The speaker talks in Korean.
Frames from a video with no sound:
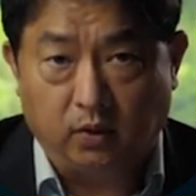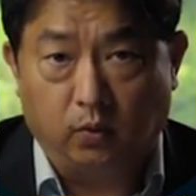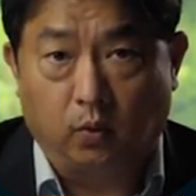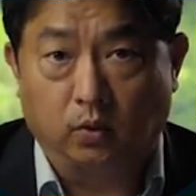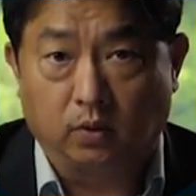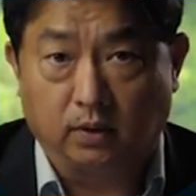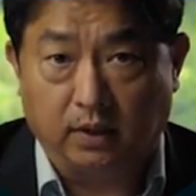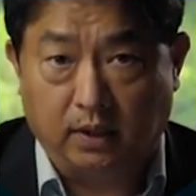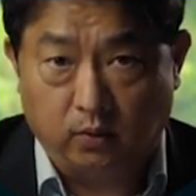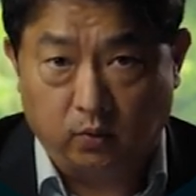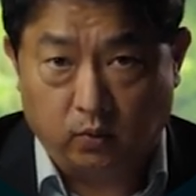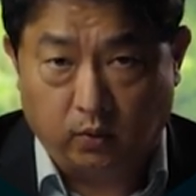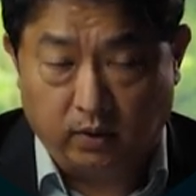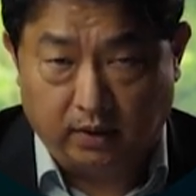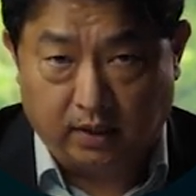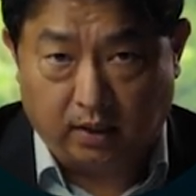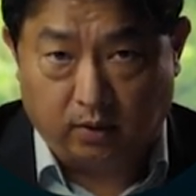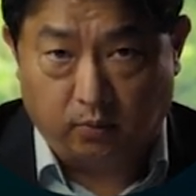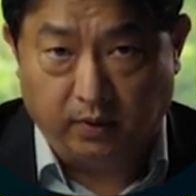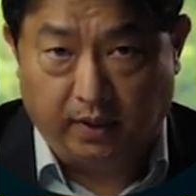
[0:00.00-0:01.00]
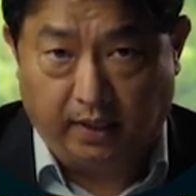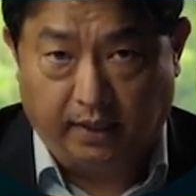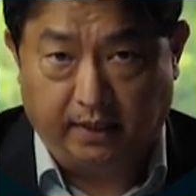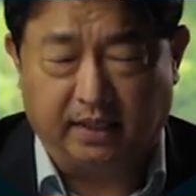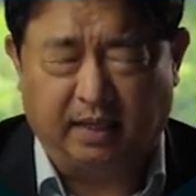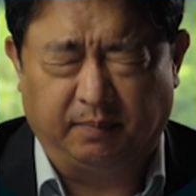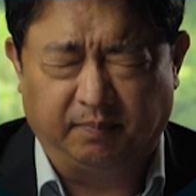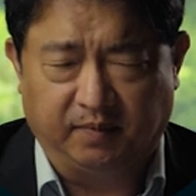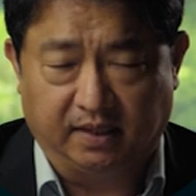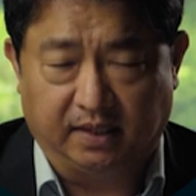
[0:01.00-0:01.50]
옳은 행동이라고
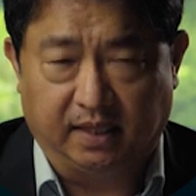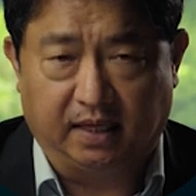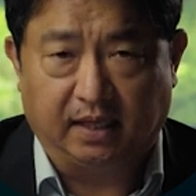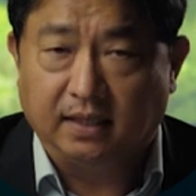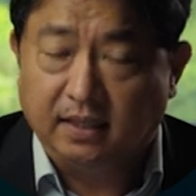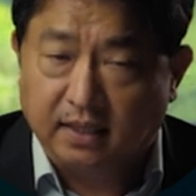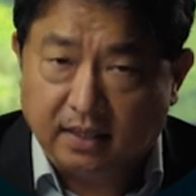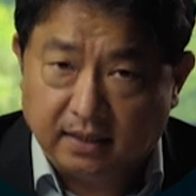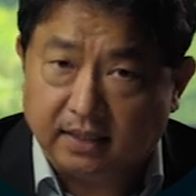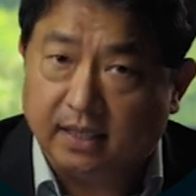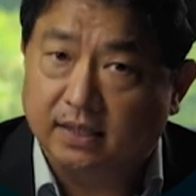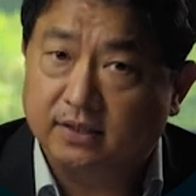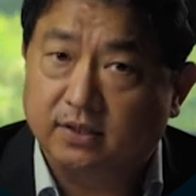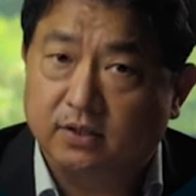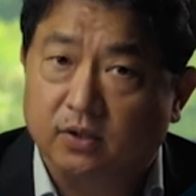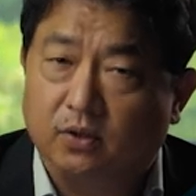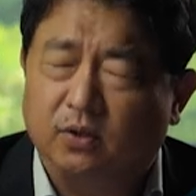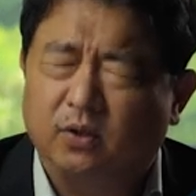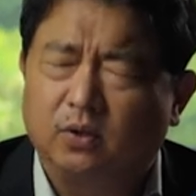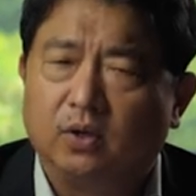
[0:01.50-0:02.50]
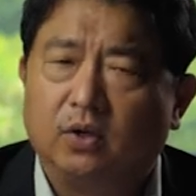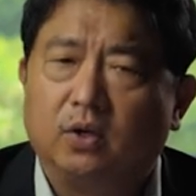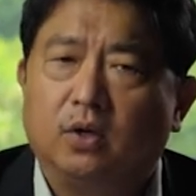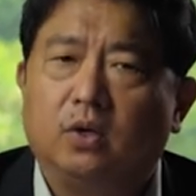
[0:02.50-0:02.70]
얘기를 합니다. 다시요.